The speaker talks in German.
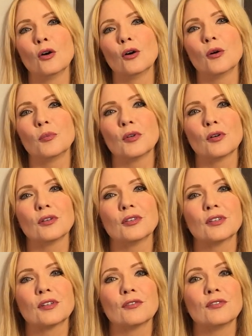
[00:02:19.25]
ob ihr
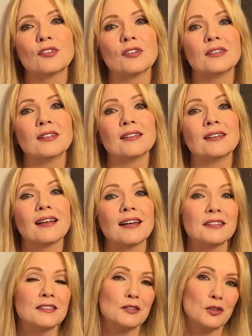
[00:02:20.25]
euch gewisse Dinge
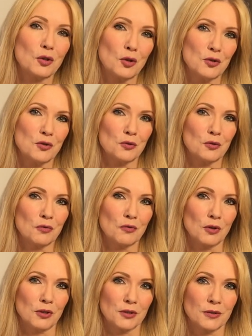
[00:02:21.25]
leisten könnt und
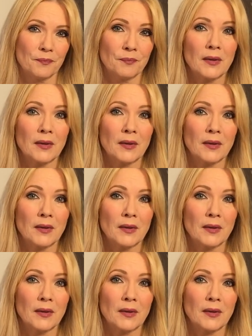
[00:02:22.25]
wollt.